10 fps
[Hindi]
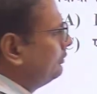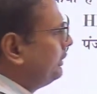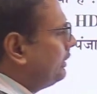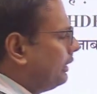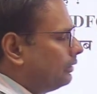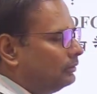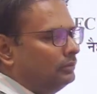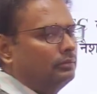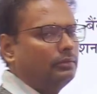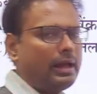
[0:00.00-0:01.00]
ठीक है
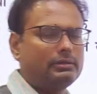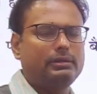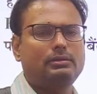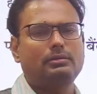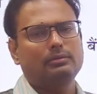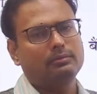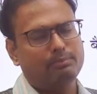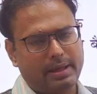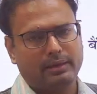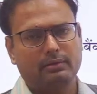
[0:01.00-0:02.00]
एक्सिस
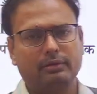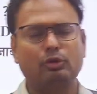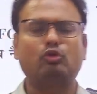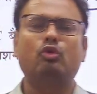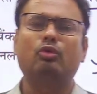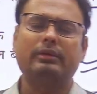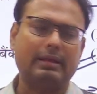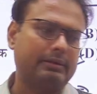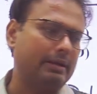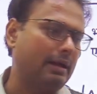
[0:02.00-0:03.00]
बैंक इसको याद
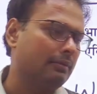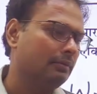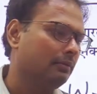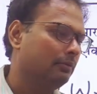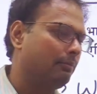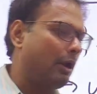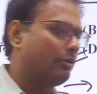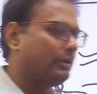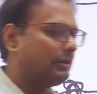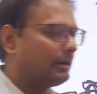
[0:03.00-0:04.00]
रखिएगा प्राइवेट
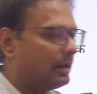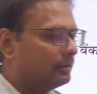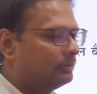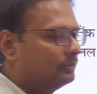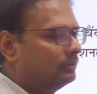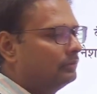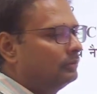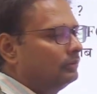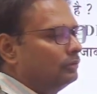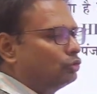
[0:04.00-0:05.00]
सेक्टर का
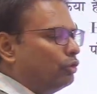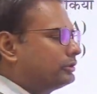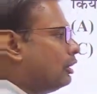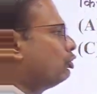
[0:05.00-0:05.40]
तो इसका